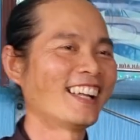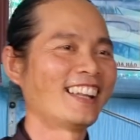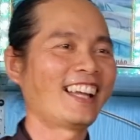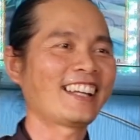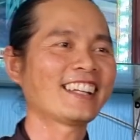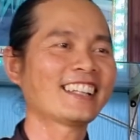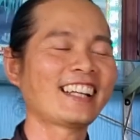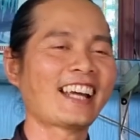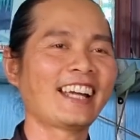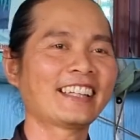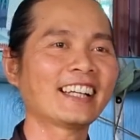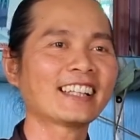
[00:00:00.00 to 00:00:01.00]
Là như thế
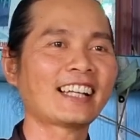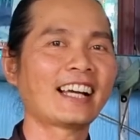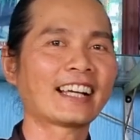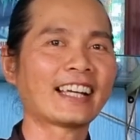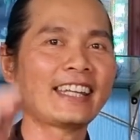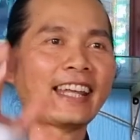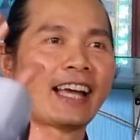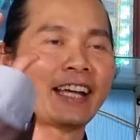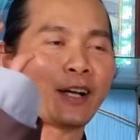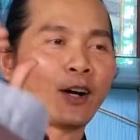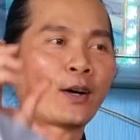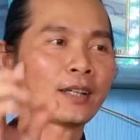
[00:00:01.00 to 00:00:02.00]
này, tức là cái
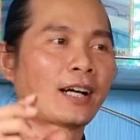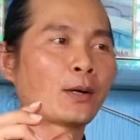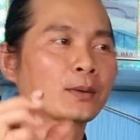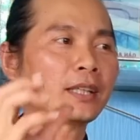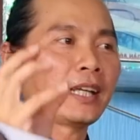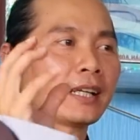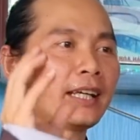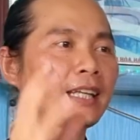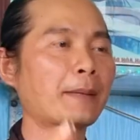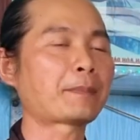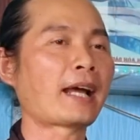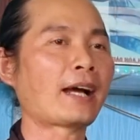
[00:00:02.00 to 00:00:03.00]
giai đoạn đầu tiên khi
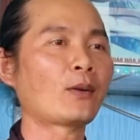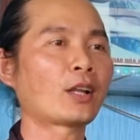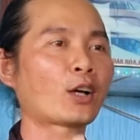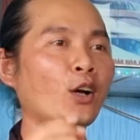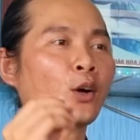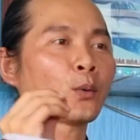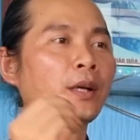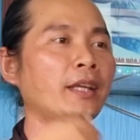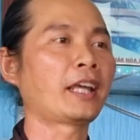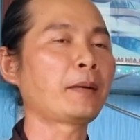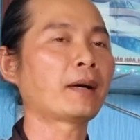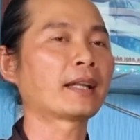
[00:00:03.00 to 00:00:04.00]
nhập đạo là con quý
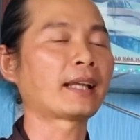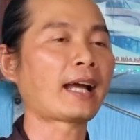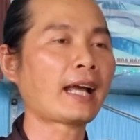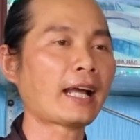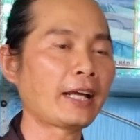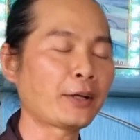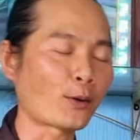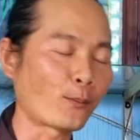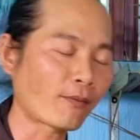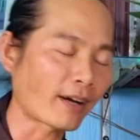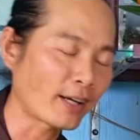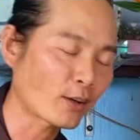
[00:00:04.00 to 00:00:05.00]
vị mình ai
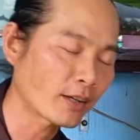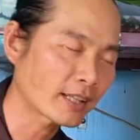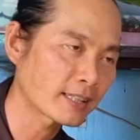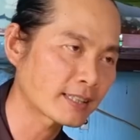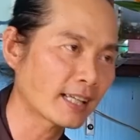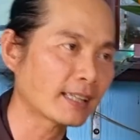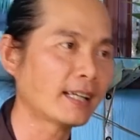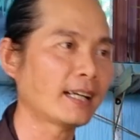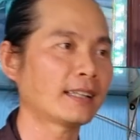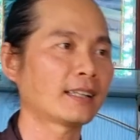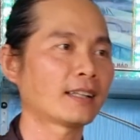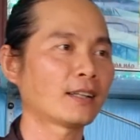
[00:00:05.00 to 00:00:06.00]
cũng phải coi kinh sách
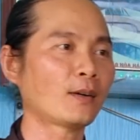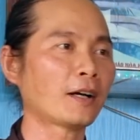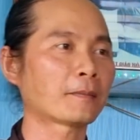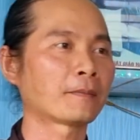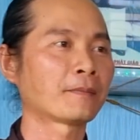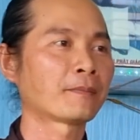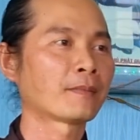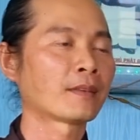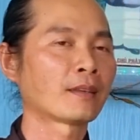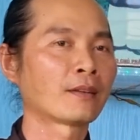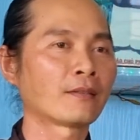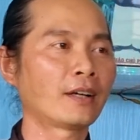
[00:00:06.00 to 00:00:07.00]
hết, đúng không?
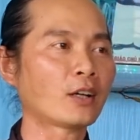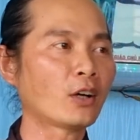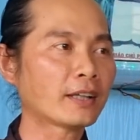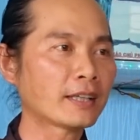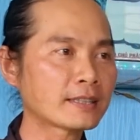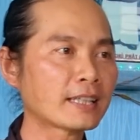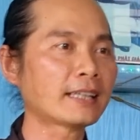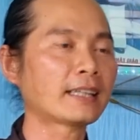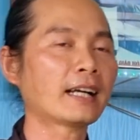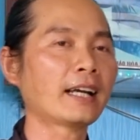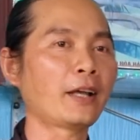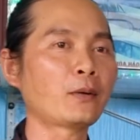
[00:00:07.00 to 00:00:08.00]
Phải coi kinh sách
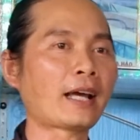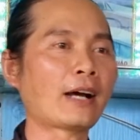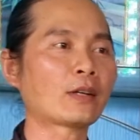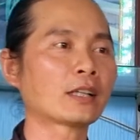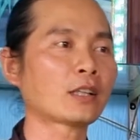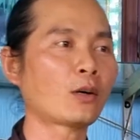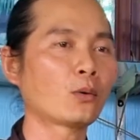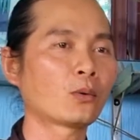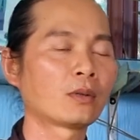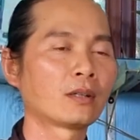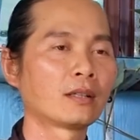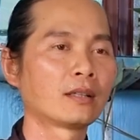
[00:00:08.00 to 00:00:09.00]
đặng hiểu đạo đặng
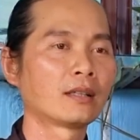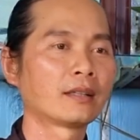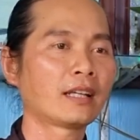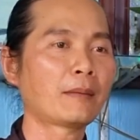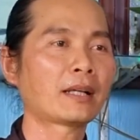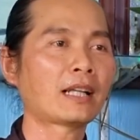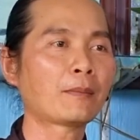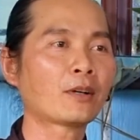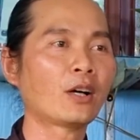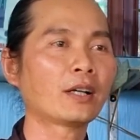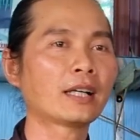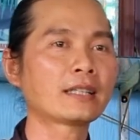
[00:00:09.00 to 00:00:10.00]
tu, chứ mình không
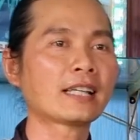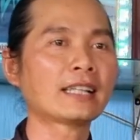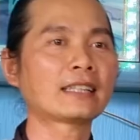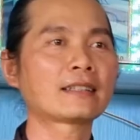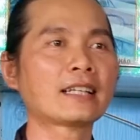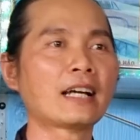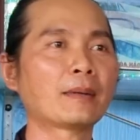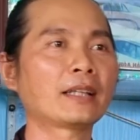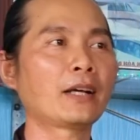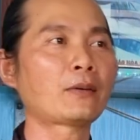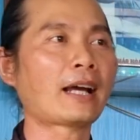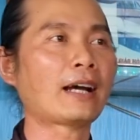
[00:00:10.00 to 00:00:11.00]
coi kinh sách thì sao mình
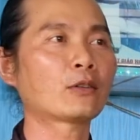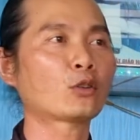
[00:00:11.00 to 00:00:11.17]
hiểu đạo?